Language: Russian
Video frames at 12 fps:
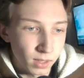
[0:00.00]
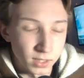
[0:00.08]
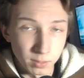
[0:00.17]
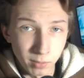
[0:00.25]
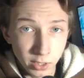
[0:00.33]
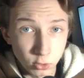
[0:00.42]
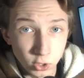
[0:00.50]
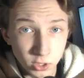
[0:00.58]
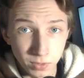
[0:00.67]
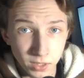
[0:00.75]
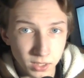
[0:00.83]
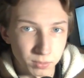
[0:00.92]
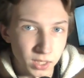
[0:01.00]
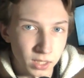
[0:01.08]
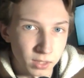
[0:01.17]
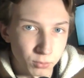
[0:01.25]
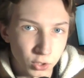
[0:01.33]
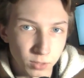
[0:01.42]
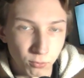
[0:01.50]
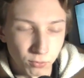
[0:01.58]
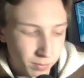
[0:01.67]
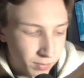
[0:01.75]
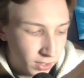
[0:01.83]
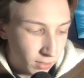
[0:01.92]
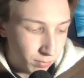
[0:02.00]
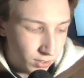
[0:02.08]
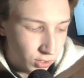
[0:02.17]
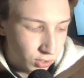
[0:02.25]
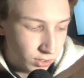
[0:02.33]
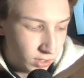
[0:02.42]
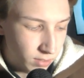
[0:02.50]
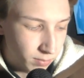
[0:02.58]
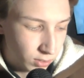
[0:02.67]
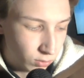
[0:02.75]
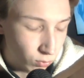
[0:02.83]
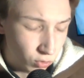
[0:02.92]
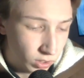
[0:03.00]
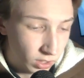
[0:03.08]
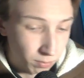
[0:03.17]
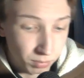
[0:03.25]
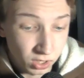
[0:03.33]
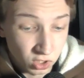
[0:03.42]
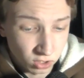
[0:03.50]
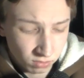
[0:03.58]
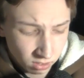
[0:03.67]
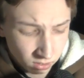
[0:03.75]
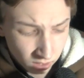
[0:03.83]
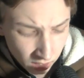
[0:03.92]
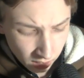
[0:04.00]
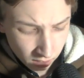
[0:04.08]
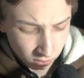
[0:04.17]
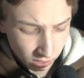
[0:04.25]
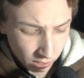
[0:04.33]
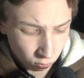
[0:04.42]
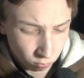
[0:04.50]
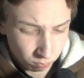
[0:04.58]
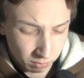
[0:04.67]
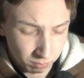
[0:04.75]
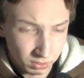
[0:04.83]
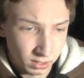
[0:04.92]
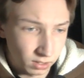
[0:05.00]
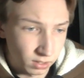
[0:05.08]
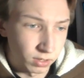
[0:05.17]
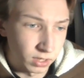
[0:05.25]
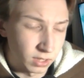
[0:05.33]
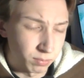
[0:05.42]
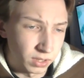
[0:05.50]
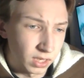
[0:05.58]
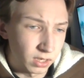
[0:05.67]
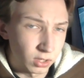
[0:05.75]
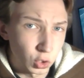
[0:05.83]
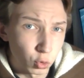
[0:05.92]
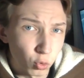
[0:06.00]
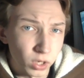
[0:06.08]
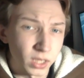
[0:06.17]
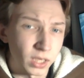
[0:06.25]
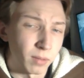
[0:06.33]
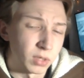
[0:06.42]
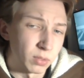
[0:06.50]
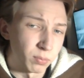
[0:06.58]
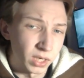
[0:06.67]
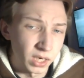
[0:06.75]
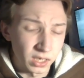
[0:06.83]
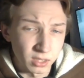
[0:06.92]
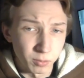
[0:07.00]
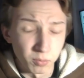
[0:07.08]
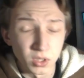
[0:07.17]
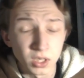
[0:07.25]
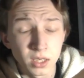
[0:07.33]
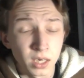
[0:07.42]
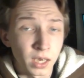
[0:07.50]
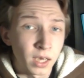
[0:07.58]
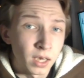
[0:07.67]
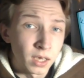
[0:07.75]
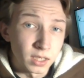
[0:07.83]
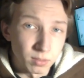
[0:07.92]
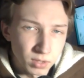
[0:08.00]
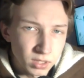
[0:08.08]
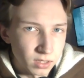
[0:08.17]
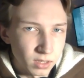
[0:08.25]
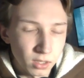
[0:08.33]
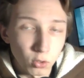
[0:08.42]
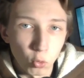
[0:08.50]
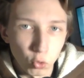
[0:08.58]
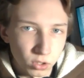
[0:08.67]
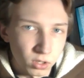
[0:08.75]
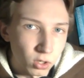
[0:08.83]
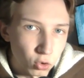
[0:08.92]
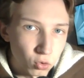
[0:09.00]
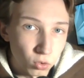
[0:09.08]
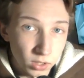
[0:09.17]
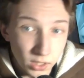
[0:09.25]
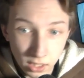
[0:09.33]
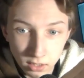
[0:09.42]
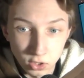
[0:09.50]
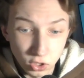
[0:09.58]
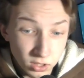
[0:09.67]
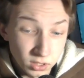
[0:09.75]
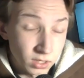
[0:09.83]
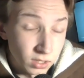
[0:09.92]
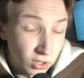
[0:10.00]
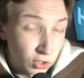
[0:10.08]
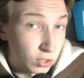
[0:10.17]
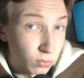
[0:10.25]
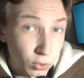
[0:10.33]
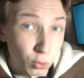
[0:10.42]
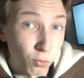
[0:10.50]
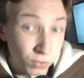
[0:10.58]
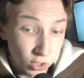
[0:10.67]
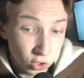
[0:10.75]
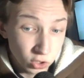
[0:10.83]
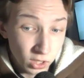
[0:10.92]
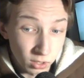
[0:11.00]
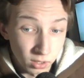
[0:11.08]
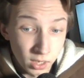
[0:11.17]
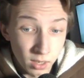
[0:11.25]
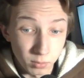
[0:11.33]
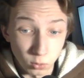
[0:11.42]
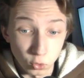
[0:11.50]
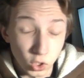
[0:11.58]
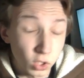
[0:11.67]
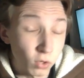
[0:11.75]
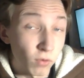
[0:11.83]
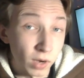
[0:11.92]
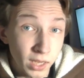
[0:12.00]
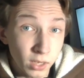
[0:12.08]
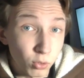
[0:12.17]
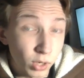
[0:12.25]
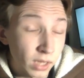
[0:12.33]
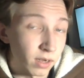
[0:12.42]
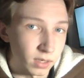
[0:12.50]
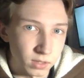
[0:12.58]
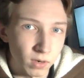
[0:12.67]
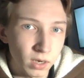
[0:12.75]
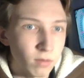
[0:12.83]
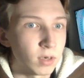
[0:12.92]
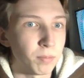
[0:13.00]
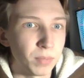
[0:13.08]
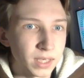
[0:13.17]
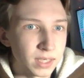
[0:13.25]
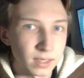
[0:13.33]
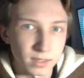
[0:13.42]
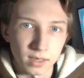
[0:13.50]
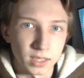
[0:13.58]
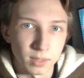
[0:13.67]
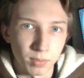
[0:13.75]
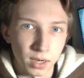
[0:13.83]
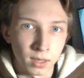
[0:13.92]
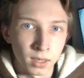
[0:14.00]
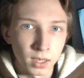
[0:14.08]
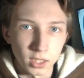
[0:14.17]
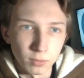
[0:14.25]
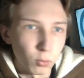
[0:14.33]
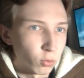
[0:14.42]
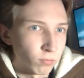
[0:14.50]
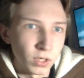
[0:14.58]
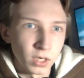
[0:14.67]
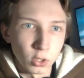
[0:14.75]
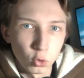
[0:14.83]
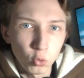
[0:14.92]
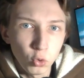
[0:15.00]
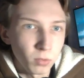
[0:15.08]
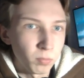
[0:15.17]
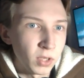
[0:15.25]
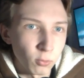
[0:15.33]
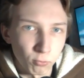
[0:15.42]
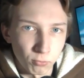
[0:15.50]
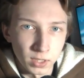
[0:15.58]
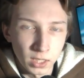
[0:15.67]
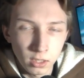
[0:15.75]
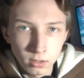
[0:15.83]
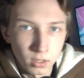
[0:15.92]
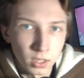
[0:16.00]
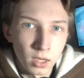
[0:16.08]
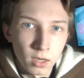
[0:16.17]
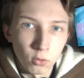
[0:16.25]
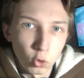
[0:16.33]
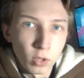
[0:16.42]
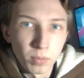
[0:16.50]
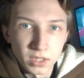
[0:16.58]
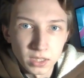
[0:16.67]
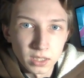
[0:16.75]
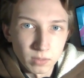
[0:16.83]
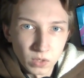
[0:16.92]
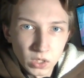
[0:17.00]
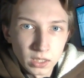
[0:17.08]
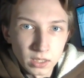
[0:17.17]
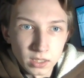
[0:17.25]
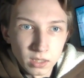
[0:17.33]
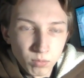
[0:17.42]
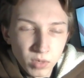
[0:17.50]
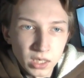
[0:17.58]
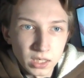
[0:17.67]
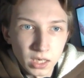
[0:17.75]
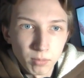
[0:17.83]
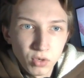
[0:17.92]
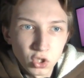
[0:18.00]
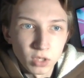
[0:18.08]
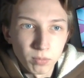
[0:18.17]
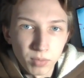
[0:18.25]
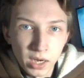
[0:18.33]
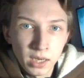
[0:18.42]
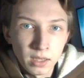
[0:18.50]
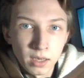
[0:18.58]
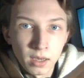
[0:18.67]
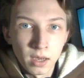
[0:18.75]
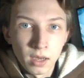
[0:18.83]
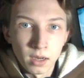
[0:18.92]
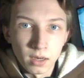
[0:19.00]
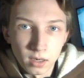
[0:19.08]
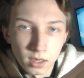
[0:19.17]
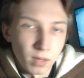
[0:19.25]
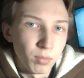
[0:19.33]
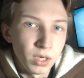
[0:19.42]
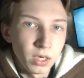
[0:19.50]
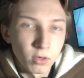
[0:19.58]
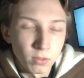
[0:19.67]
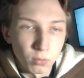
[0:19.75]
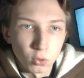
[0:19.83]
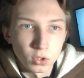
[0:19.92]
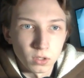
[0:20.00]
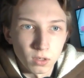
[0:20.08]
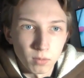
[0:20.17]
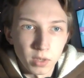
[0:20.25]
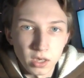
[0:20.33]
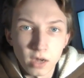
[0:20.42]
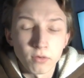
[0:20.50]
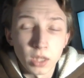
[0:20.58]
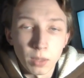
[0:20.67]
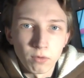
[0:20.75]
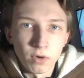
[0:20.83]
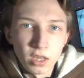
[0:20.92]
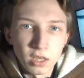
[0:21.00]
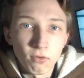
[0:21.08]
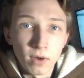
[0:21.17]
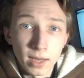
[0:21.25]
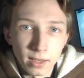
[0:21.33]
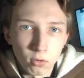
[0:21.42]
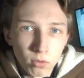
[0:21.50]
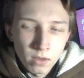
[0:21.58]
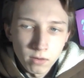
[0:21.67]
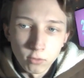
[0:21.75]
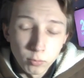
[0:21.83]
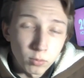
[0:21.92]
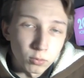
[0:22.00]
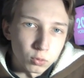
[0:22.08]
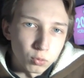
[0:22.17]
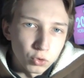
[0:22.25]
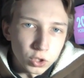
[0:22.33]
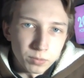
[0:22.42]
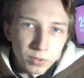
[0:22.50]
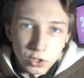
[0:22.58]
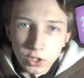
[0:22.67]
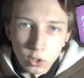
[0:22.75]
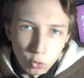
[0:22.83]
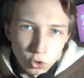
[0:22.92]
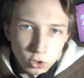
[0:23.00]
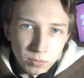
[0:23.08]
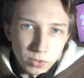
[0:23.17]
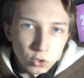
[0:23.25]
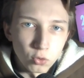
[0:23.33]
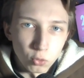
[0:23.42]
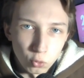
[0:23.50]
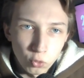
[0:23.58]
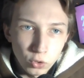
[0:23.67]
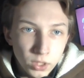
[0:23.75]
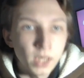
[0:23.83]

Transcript: Димасу респект, обязательно пишите ему в комментах, поддержите Димаса, он очень сильно переживал. Реально он прям писал, говорит, типа, некий сори там, типа, я хотел победить. Димас играл очень хорошо. Я, честно сказать, даже от него такого не ожидал. Потому что этого Валеру реально расхваливали, пиздец как типа. Типа он выиграет турик, минимум финал. В итоге, пацаны, смотрите, Димасик, обычный парень, э, обыгрывает просто, блядь, как вы там говорите, Валеру. В любом случае, матч хороший, матч крутой.